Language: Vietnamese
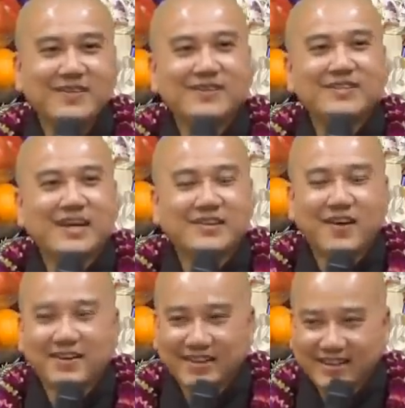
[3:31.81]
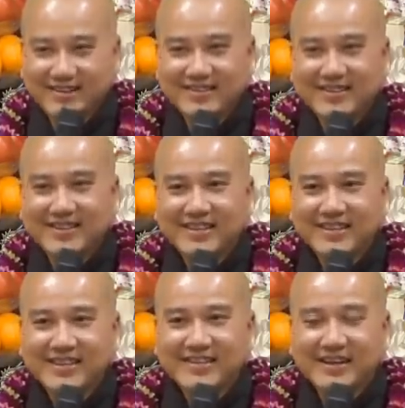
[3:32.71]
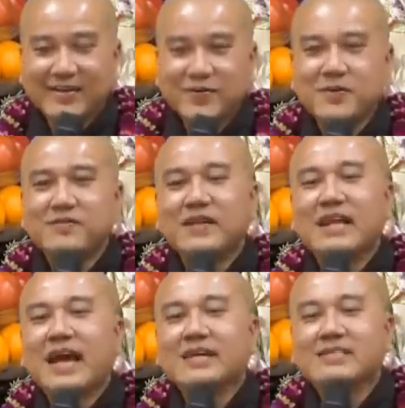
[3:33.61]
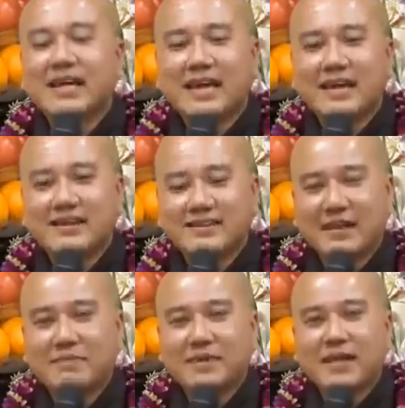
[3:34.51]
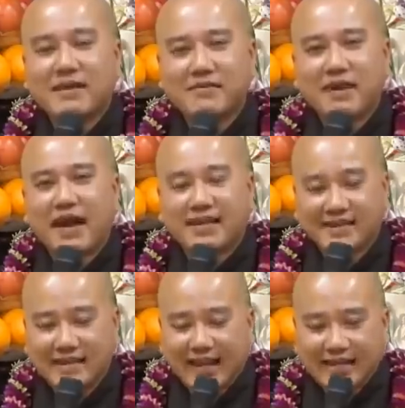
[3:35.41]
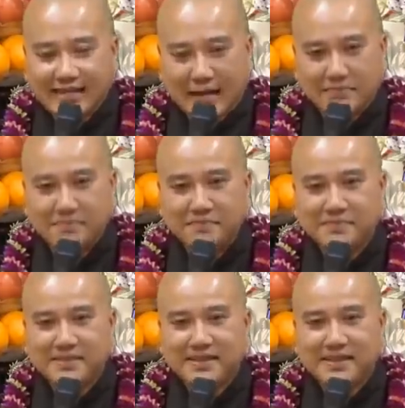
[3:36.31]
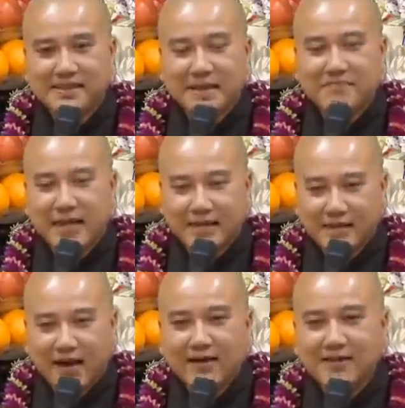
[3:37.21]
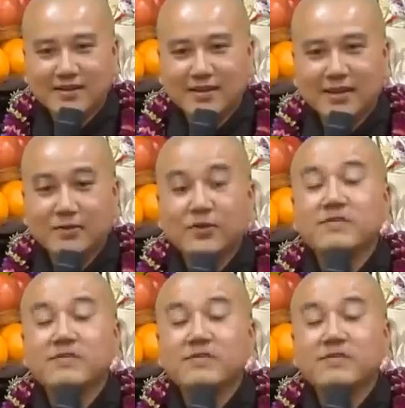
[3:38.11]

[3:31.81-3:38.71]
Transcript: Đừng có sợ thọ giới. Quý vị lái xe gặp cái đèn vàng thì lái chậm, gặp đèn đỏ thì dừng.